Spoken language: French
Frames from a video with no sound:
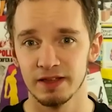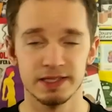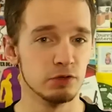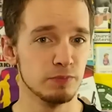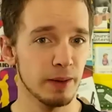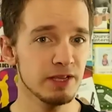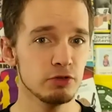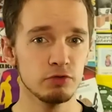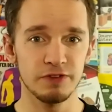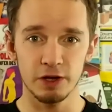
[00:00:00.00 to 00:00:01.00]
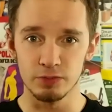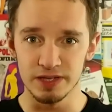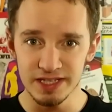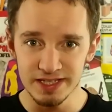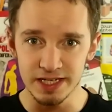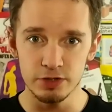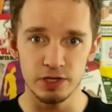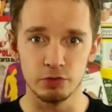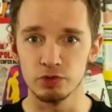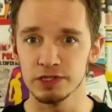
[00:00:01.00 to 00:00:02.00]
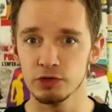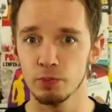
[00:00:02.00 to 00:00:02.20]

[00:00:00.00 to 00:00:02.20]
Ça nous permet de nous faire une idée des conditions